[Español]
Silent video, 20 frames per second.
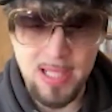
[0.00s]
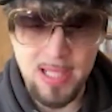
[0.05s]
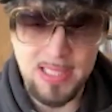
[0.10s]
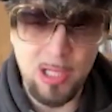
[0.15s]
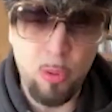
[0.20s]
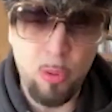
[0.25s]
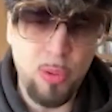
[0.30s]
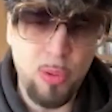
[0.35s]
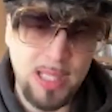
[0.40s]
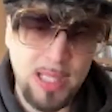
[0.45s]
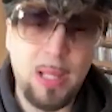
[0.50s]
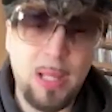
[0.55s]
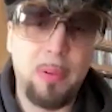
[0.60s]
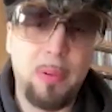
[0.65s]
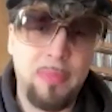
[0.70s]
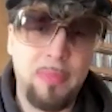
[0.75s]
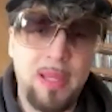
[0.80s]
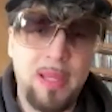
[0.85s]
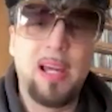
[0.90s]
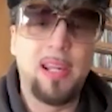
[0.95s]
que sea como una etapa
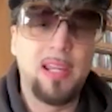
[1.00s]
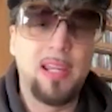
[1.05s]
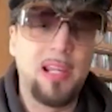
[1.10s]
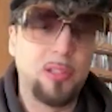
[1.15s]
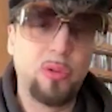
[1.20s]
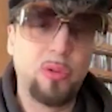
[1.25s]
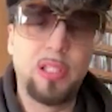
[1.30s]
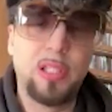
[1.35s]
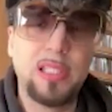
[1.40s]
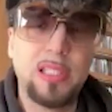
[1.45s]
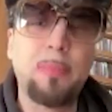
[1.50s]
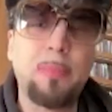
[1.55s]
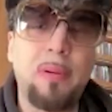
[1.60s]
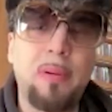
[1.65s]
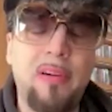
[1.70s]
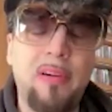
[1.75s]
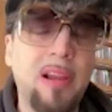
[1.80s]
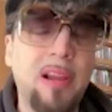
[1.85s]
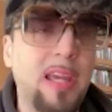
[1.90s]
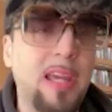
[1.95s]
en mi carrera, toda esta
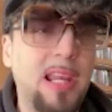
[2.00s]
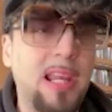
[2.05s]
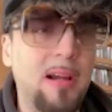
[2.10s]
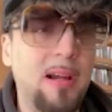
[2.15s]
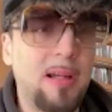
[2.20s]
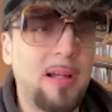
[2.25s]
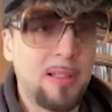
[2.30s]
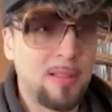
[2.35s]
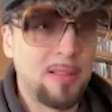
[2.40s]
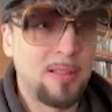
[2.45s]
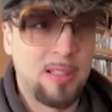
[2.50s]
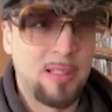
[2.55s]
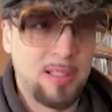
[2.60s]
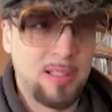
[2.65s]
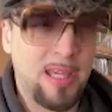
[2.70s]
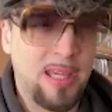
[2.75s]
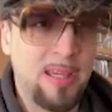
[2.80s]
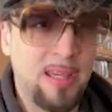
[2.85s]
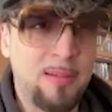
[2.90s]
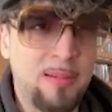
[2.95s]
etapa fanquera,
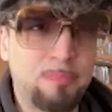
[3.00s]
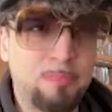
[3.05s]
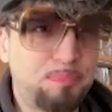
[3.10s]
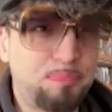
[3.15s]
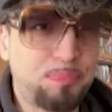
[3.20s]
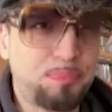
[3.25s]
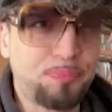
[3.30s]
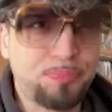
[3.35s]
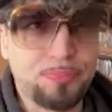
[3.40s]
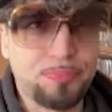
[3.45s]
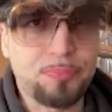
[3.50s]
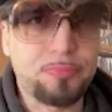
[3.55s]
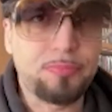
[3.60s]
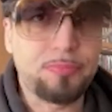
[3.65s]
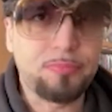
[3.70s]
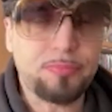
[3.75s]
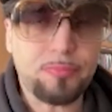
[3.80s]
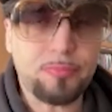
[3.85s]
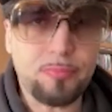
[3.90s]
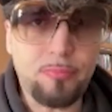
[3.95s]
que
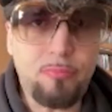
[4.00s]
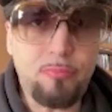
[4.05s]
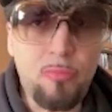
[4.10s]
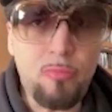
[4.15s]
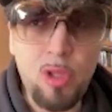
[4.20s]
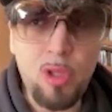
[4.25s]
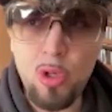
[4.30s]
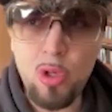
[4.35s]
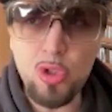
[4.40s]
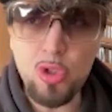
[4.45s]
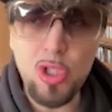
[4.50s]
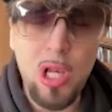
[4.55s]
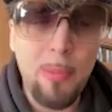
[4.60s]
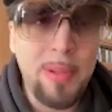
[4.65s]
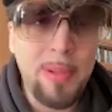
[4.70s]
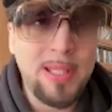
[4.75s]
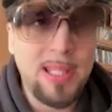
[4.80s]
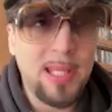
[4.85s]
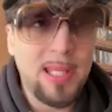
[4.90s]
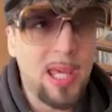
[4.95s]
no
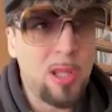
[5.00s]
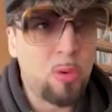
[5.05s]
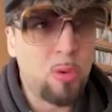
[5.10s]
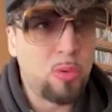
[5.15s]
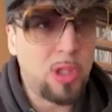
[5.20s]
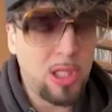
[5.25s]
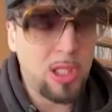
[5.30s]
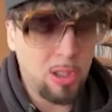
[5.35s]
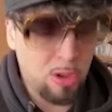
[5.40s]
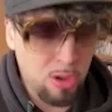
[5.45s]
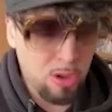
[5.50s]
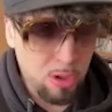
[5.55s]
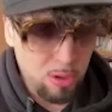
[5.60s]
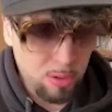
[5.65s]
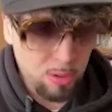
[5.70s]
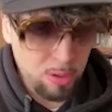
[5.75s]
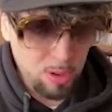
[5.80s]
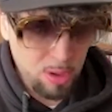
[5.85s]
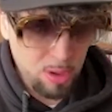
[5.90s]
solamente quede en un disco.